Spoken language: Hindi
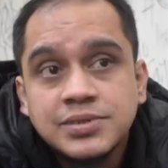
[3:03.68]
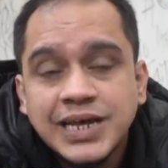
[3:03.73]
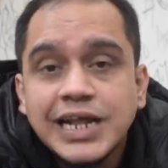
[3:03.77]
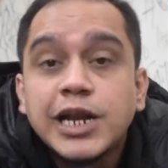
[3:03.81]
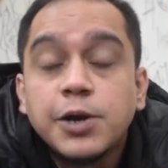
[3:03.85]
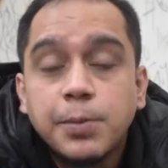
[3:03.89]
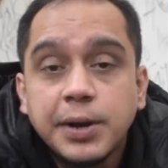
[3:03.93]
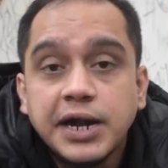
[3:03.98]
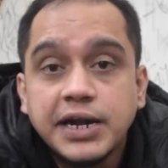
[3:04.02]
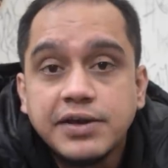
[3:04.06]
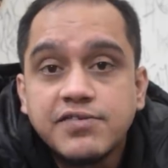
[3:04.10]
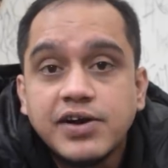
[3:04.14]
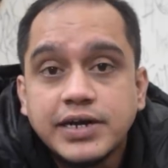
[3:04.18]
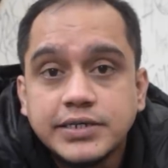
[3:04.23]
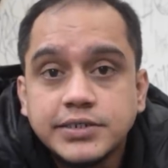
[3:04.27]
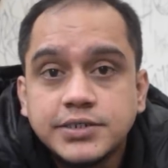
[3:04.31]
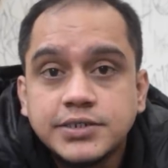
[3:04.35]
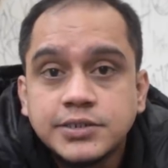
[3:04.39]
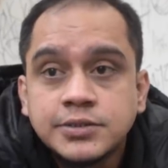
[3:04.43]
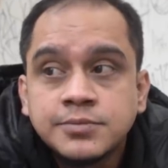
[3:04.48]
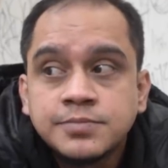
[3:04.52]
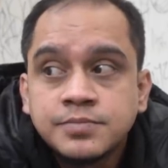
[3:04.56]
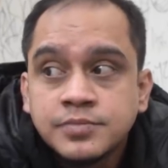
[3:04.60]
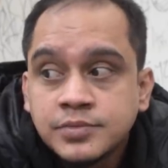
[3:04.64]
सेलिब्रिटी वाइज
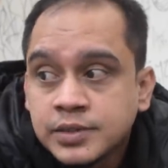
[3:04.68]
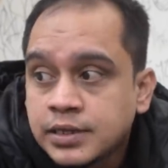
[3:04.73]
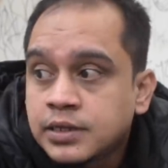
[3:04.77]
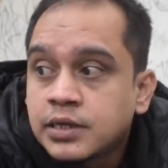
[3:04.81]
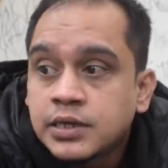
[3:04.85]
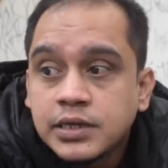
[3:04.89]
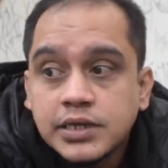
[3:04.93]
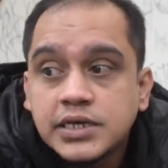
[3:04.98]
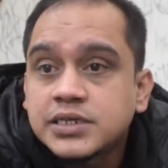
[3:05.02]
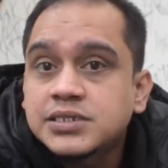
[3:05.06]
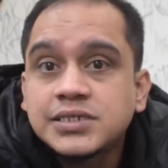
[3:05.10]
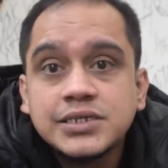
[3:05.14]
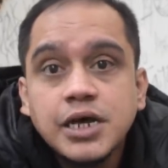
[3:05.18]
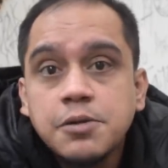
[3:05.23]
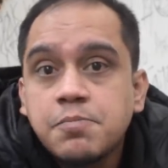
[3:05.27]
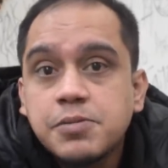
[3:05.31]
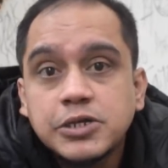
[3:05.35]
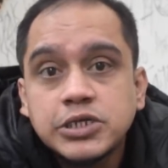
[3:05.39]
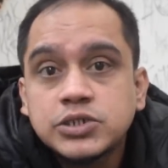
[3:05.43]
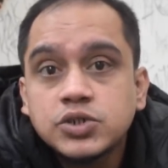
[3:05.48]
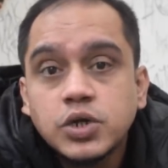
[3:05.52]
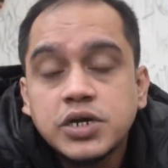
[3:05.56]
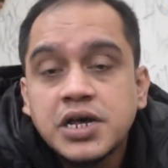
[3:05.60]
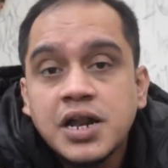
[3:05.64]
इस साल
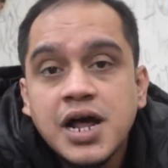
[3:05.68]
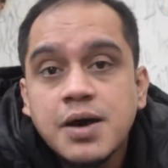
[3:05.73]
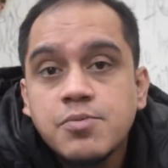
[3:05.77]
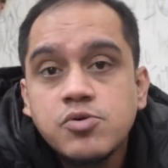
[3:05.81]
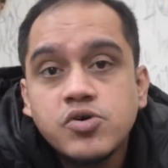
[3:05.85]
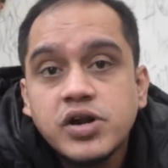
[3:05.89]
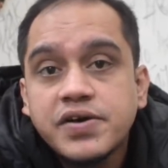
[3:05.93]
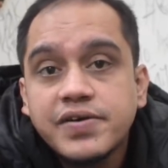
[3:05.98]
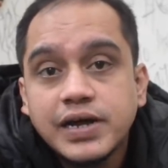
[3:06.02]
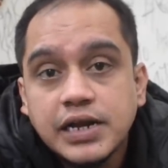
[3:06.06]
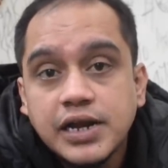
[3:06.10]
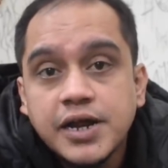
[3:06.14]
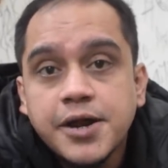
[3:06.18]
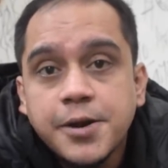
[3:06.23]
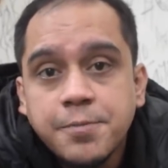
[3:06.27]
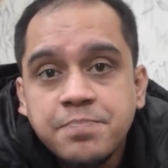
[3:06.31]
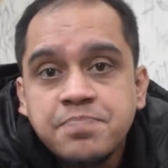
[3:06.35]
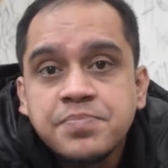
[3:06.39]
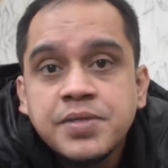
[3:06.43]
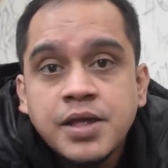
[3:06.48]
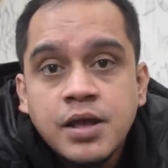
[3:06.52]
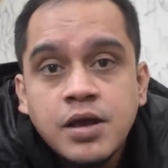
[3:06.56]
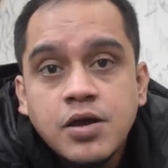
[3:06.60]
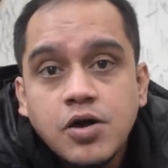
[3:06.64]
बच्चों के नाम होने वाले
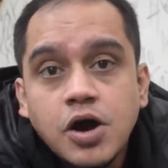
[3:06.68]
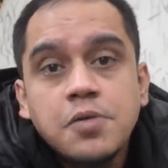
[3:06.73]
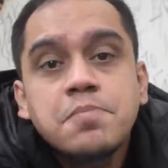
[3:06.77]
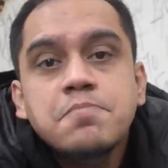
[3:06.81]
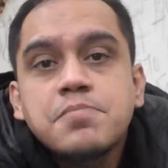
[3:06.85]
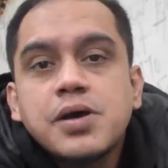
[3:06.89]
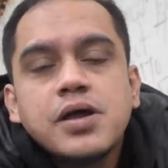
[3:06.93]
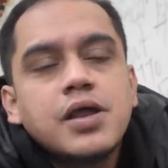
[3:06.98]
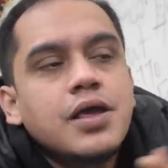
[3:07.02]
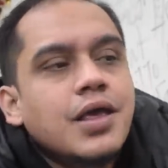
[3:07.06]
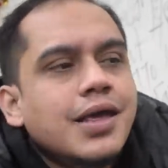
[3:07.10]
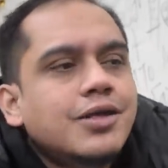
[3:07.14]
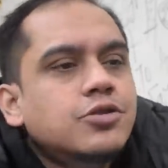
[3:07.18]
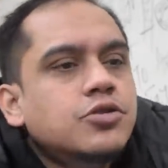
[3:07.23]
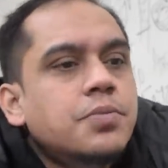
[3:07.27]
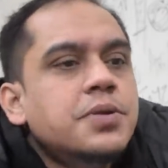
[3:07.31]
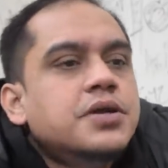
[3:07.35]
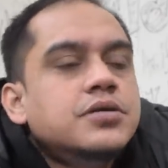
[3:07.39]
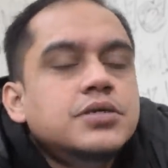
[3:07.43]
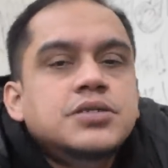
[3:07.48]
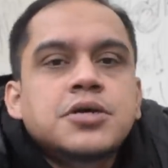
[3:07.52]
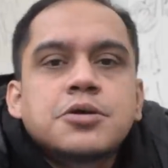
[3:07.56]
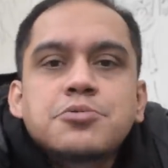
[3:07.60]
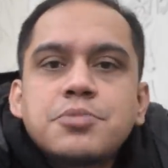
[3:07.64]
हैं अब एक तो मेरे
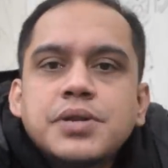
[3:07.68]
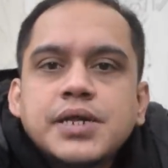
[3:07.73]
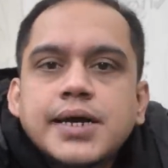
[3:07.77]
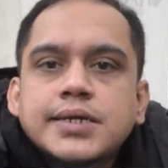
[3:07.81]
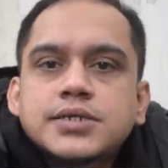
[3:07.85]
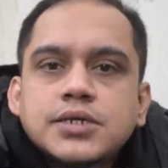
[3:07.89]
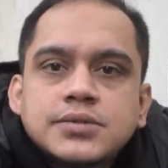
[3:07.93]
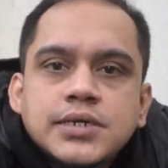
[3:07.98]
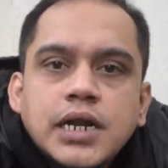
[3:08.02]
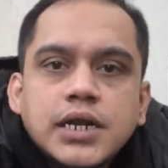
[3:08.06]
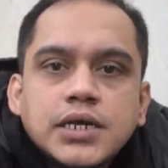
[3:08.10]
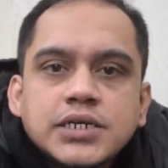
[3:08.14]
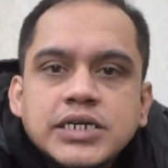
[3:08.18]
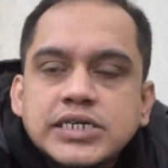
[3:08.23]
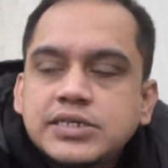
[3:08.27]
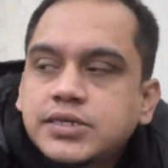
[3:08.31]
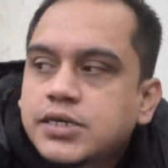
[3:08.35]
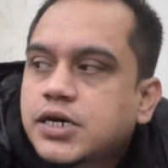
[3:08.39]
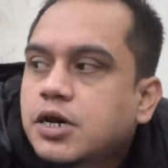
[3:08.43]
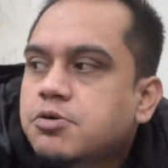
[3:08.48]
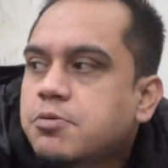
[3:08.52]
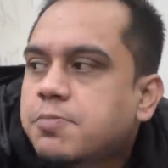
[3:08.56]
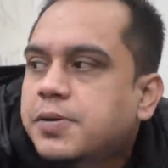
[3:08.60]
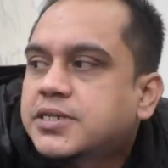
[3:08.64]
को समझ नहीं आता साला किसी
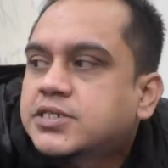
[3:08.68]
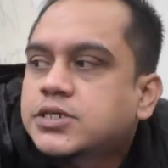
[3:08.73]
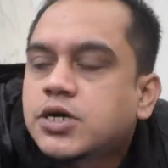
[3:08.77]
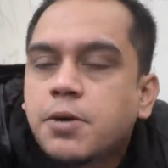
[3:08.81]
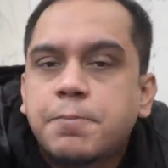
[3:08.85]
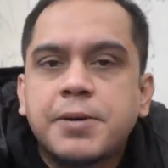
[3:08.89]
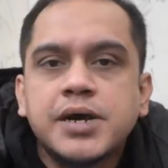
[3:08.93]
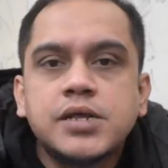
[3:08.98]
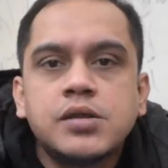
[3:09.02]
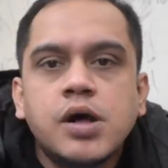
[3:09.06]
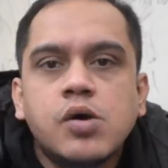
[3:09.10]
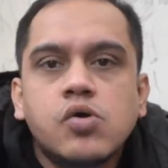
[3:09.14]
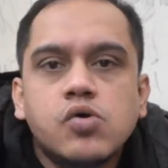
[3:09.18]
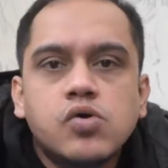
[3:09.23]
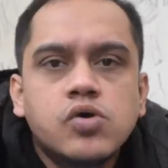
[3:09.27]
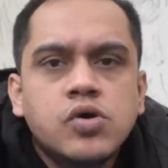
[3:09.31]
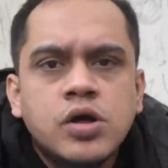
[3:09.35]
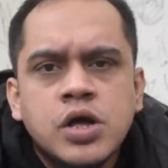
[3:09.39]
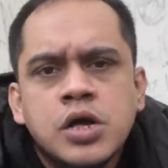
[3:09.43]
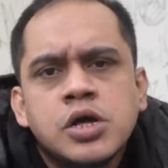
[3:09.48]
का भी बच्चा पैदा हो